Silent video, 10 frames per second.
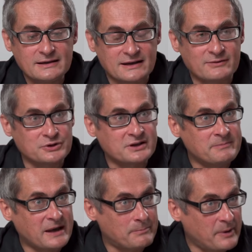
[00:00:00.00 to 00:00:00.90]
Так вот,
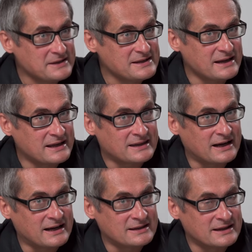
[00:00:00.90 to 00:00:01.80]
гомеопатия –
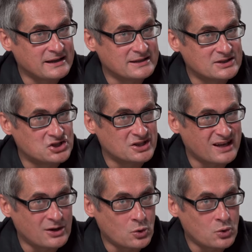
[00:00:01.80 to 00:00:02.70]
это одна из
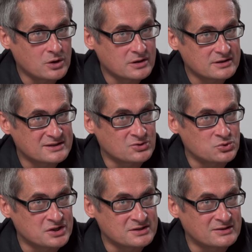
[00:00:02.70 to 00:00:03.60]
четырех
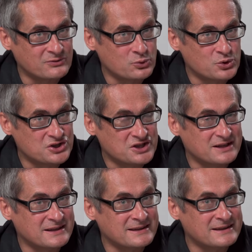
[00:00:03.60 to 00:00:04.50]

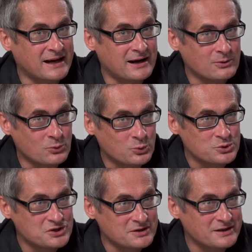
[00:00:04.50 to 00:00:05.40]
существующих
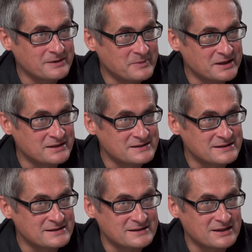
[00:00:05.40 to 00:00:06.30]
научных
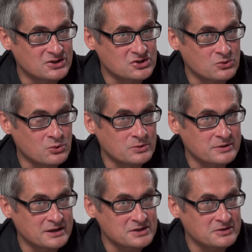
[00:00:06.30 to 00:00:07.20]
медицинских школ
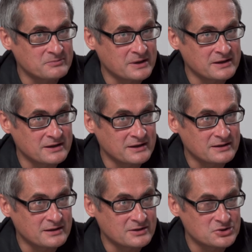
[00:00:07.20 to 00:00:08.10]
нашей планеты.